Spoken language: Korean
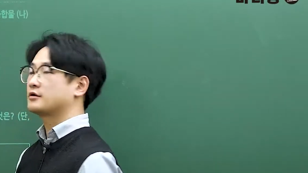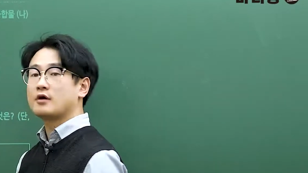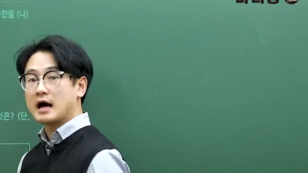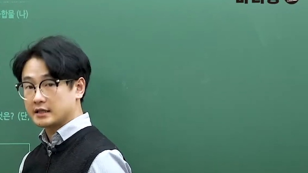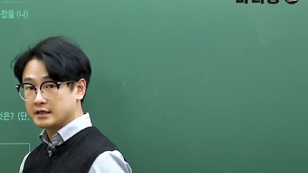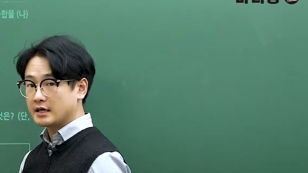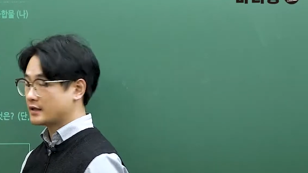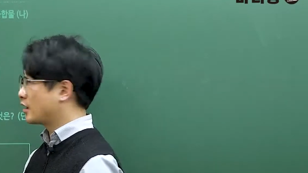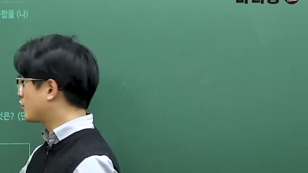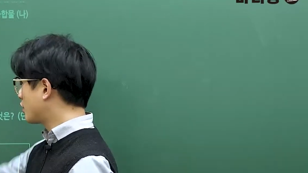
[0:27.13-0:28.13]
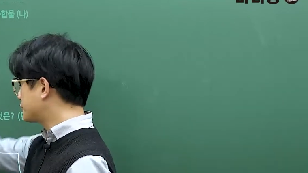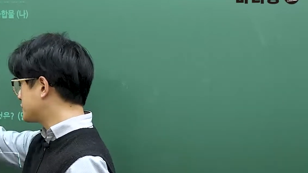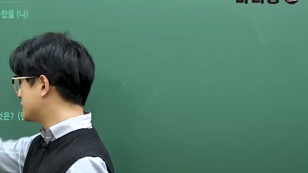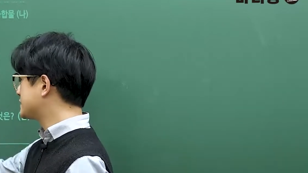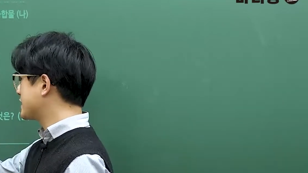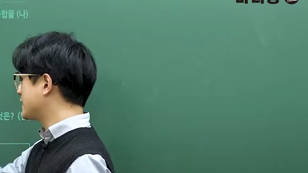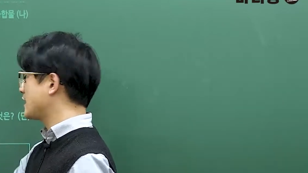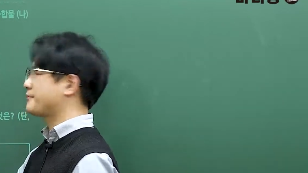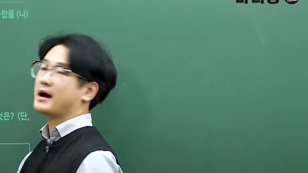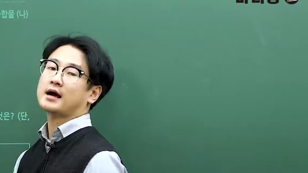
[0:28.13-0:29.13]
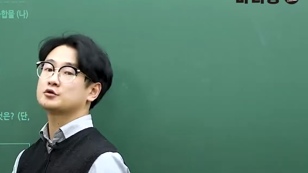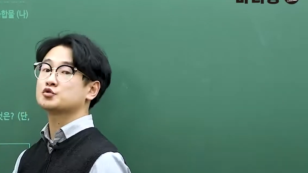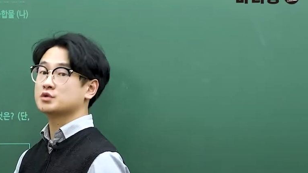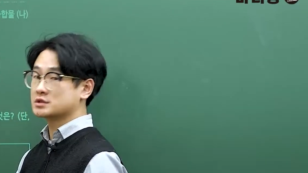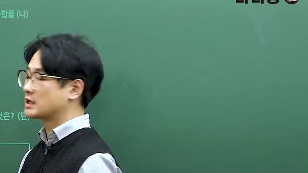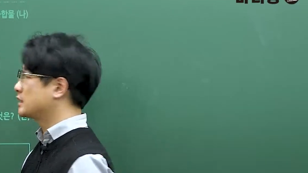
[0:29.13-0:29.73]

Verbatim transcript: 거 아니겠네요. 껍질 3개, 바깥쪽 전자